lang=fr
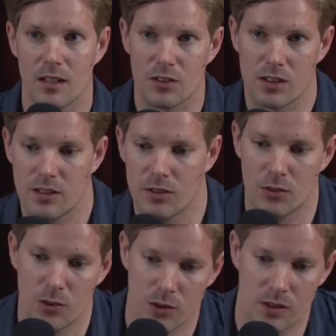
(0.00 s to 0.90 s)
Mais c'est vrai
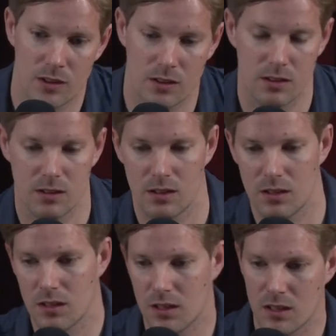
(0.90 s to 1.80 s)
que c'est un monde, un
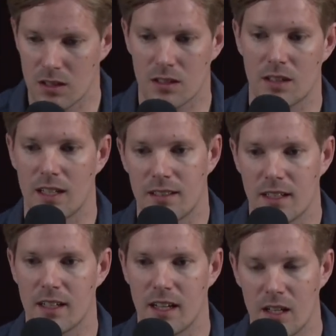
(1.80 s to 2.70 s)
eh, eh, pays
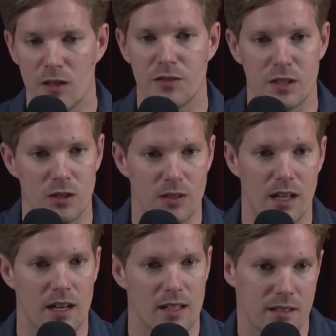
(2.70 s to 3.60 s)
où on est
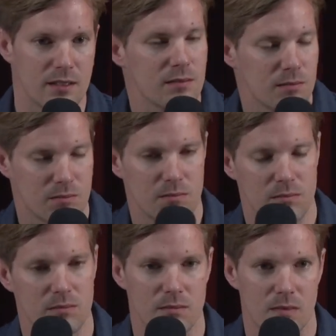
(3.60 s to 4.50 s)
assez axé
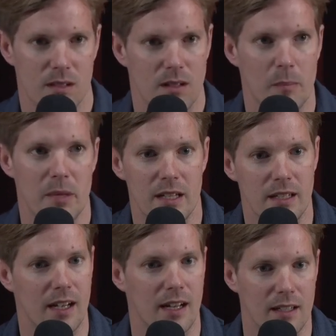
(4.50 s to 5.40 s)
sur la
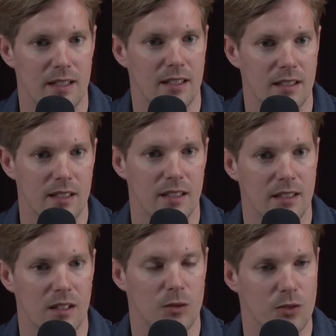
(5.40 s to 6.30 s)
culture anglo-saxonne.